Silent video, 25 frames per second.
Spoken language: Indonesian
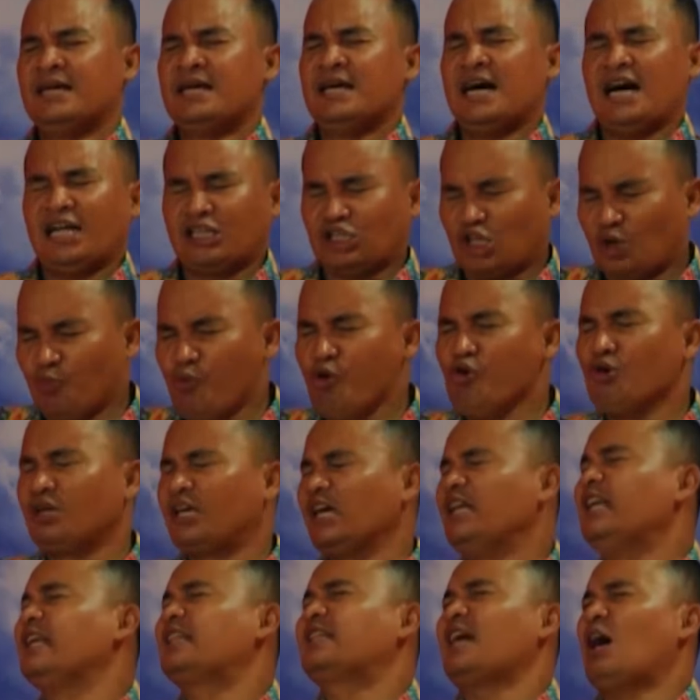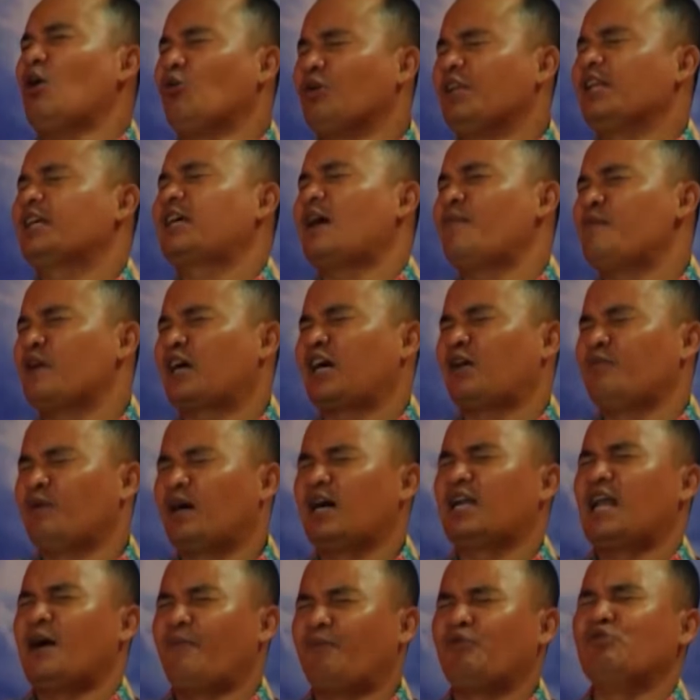Atau mungkin di tahun ini kami akan
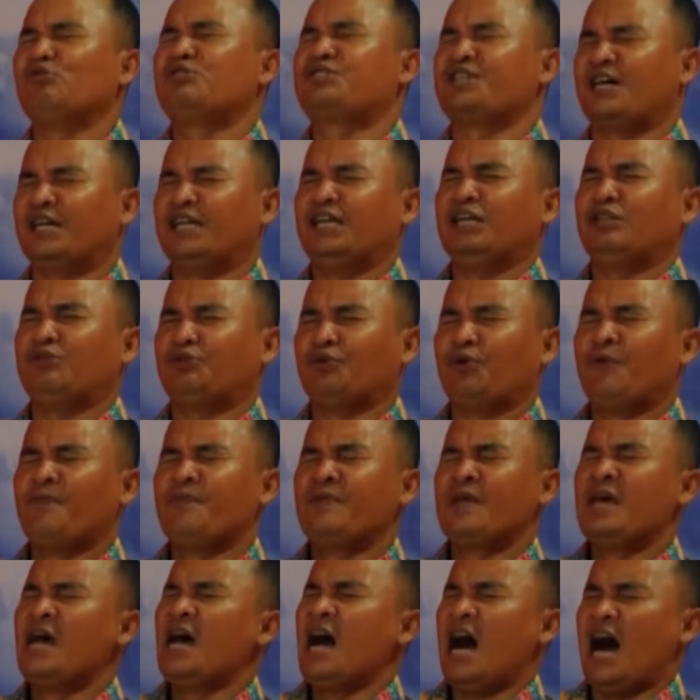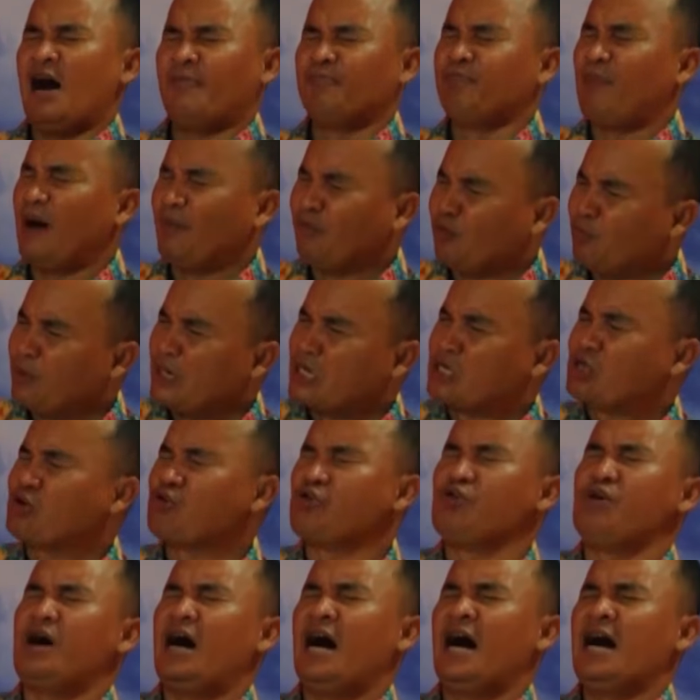menghadapi ujian itu. mu
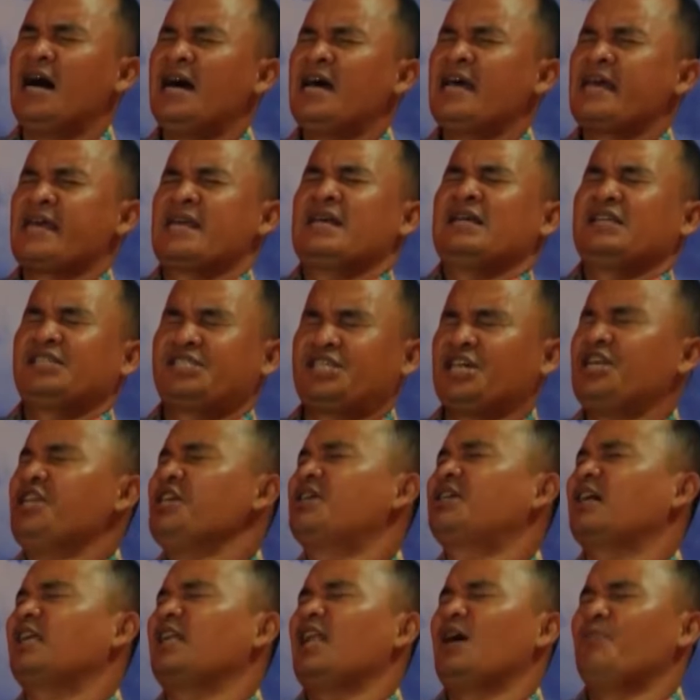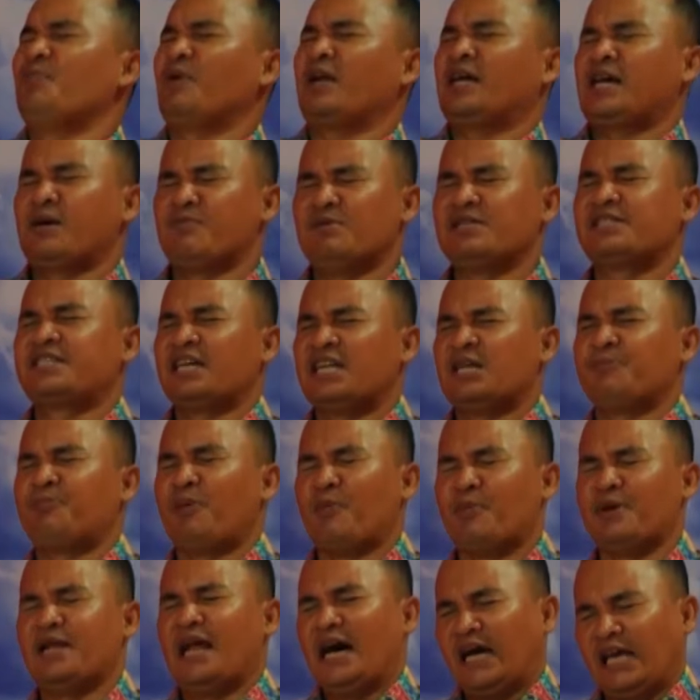berdoa, jadikanlah mereka menjadi
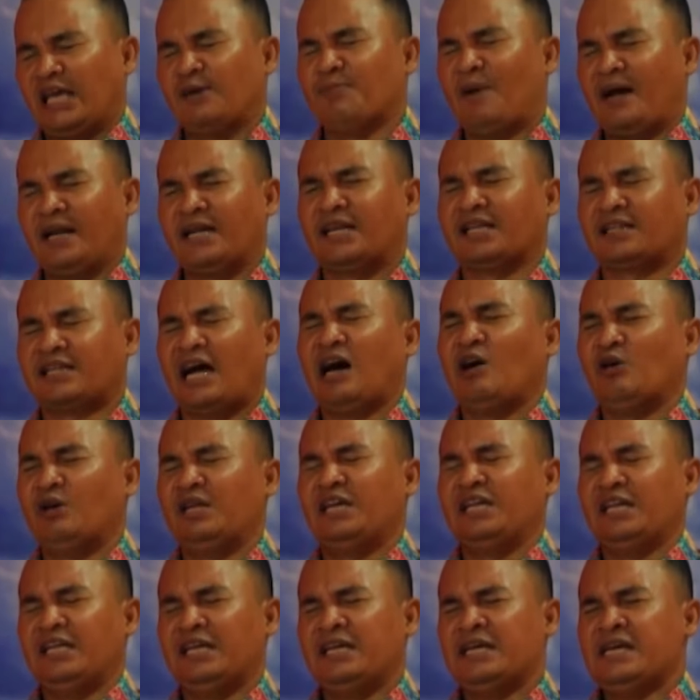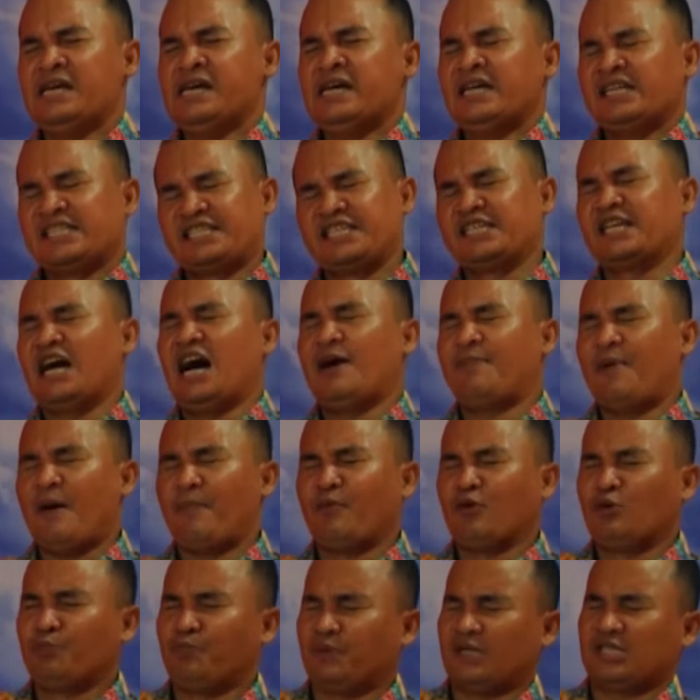pemenang iman di tahun ini. Sehingga
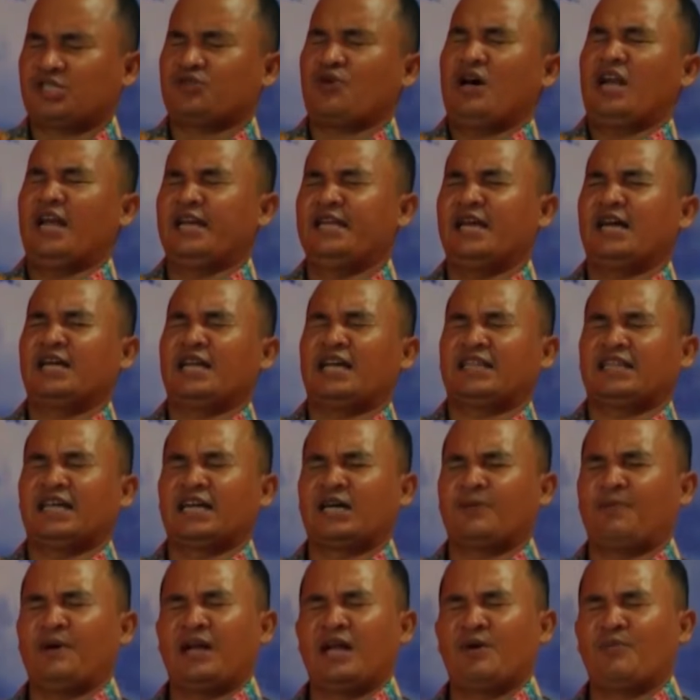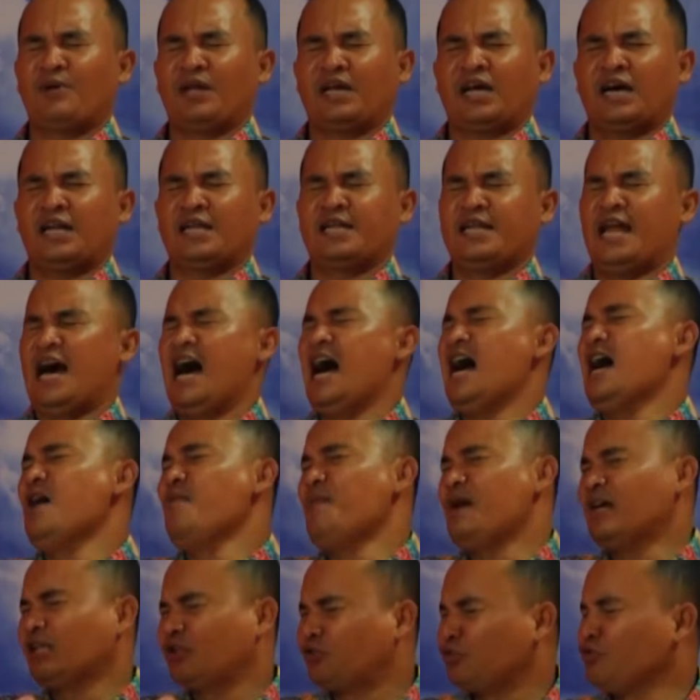apapun persoalan yang datang kepada mereka,
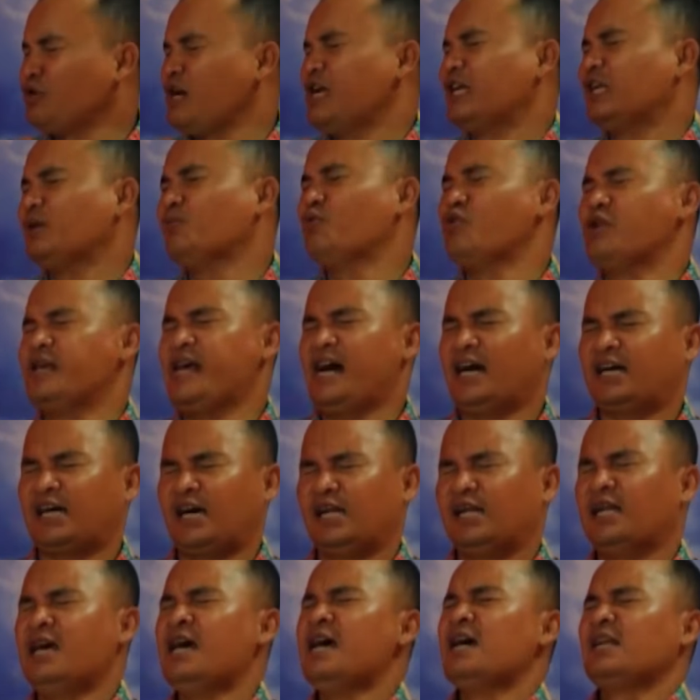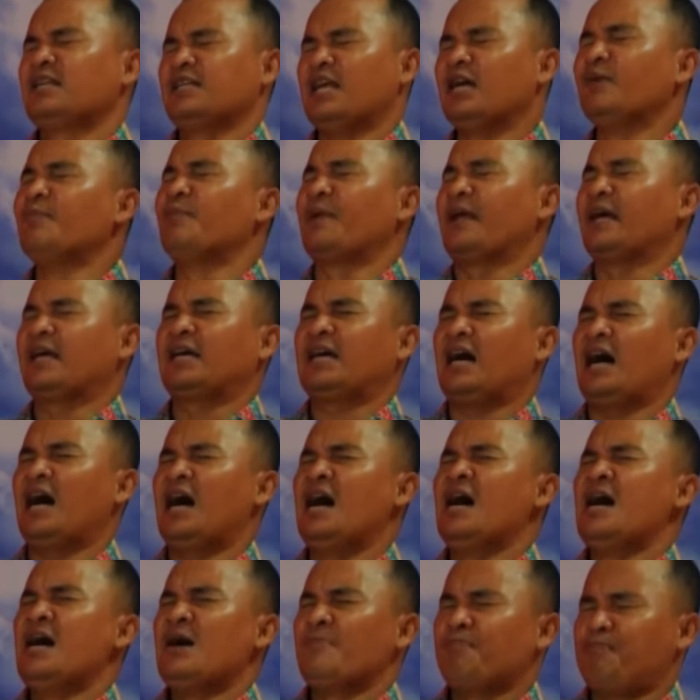nama Tuhan dimuliakan. Dan
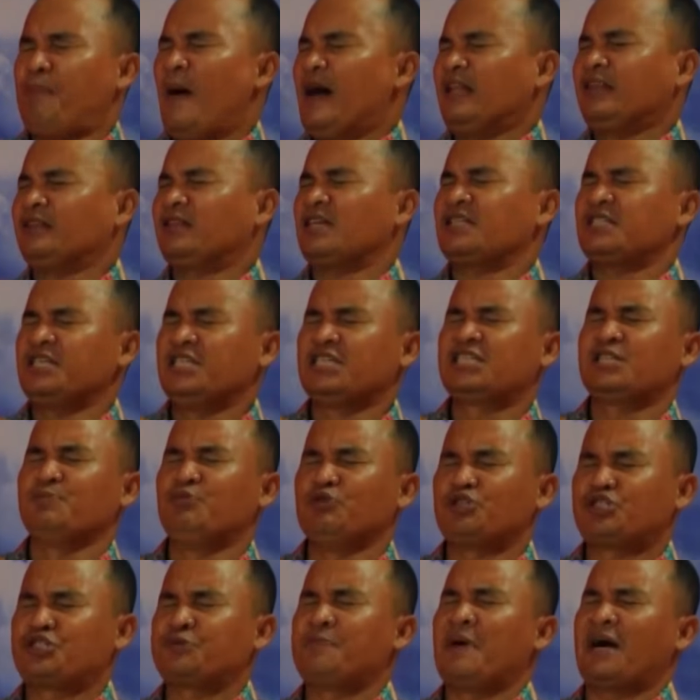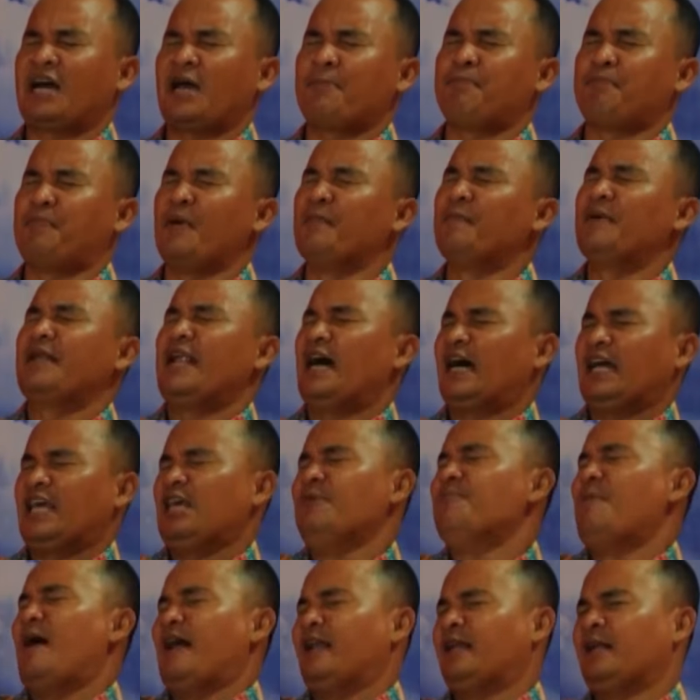mereka pantas disebut sebagai pemenang
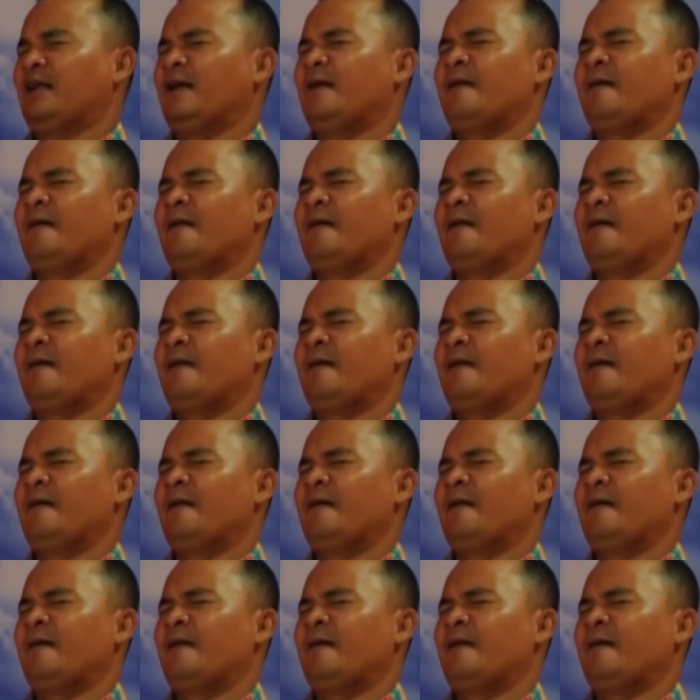iman.